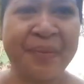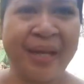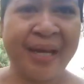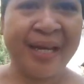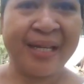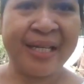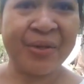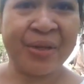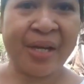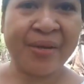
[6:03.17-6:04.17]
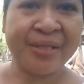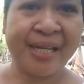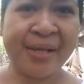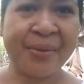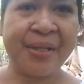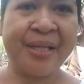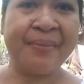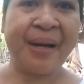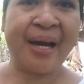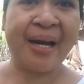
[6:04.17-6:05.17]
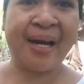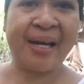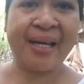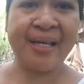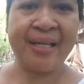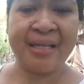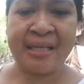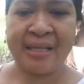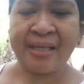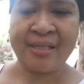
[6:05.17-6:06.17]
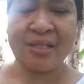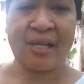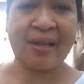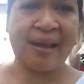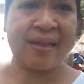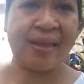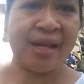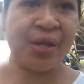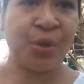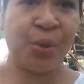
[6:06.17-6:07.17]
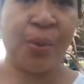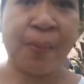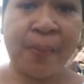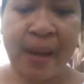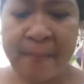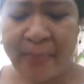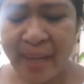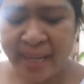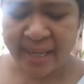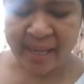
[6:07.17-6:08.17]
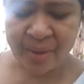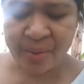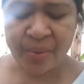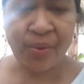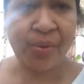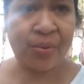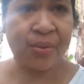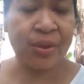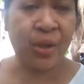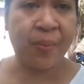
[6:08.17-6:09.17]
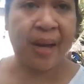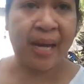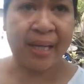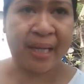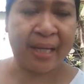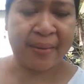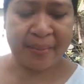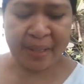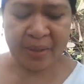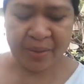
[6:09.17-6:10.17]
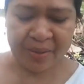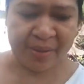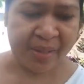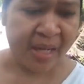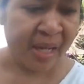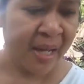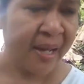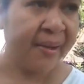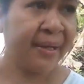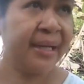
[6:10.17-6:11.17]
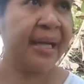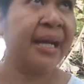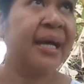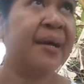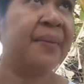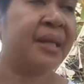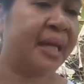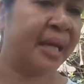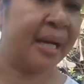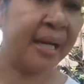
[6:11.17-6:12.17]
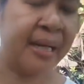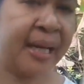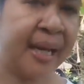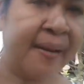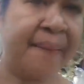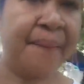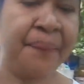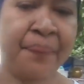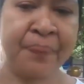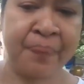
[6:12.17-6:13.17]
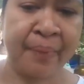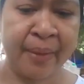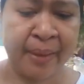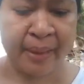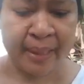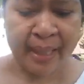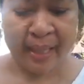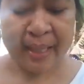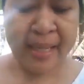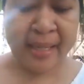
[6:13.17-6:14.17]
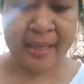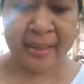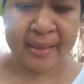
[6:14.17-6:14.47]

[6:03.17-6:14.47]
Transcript: Uh, dito tayo sa likod bahay. Check natin yung ampalaya kung lumalaki na ba yun. O din na lang kay matagakan ka lang. Tali na.